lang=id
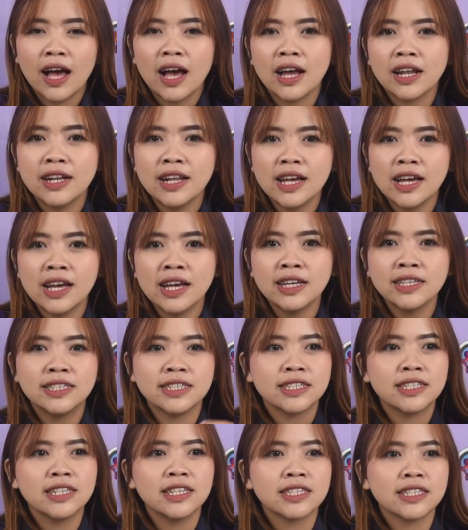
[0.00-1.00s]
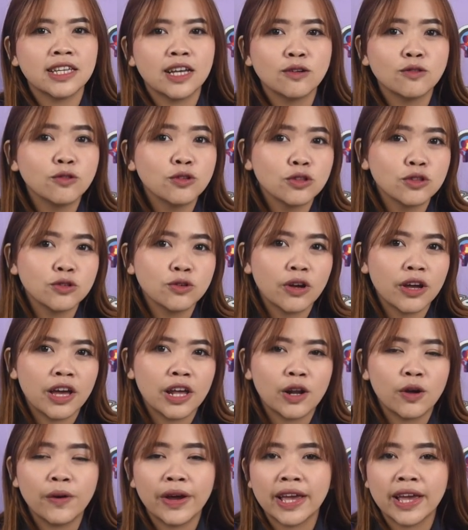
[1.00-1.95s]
Ada jenis yang untuk arrow